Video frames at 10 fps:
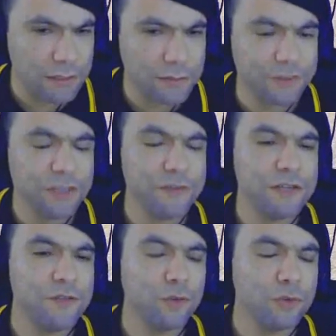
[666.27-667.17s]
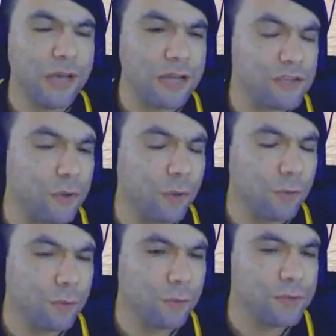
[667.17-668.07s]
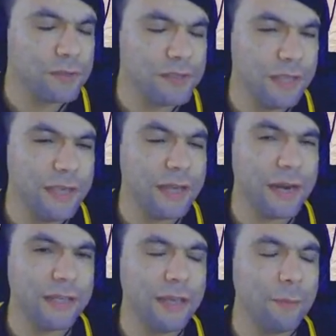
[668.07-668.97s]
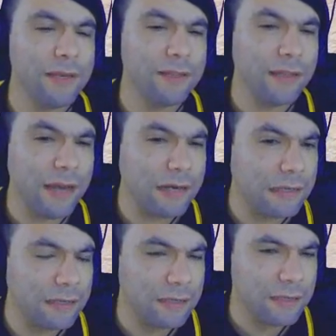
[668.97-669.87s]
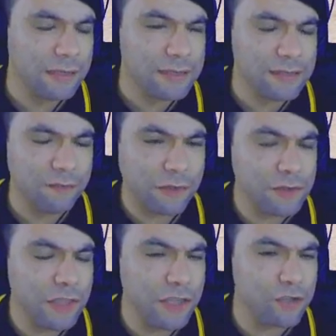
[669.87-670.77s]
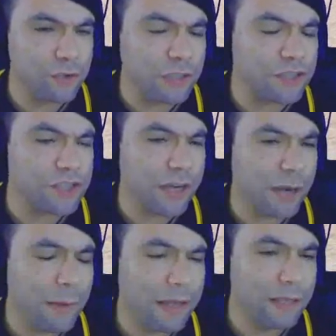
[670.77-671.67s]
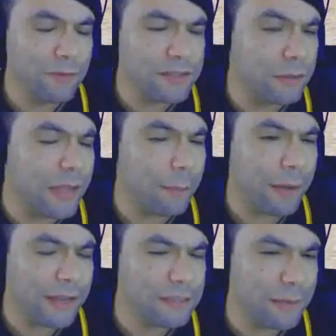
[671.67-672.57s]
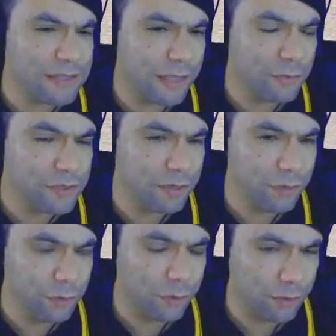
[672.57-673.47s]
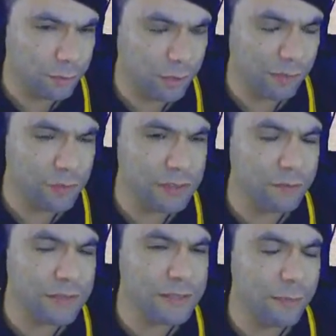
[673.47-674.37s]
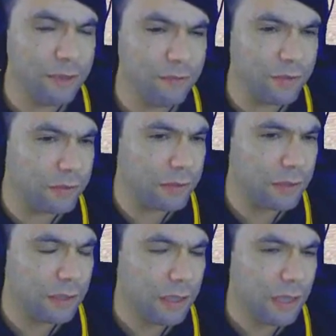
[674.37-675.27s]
Se você tiver dificuldade com seguir hierarquia militar, você faz o seguinte, quando a gente acabar aqui, você nem aparece mais aqui no servidor, porque você não vai ser bem-vindo.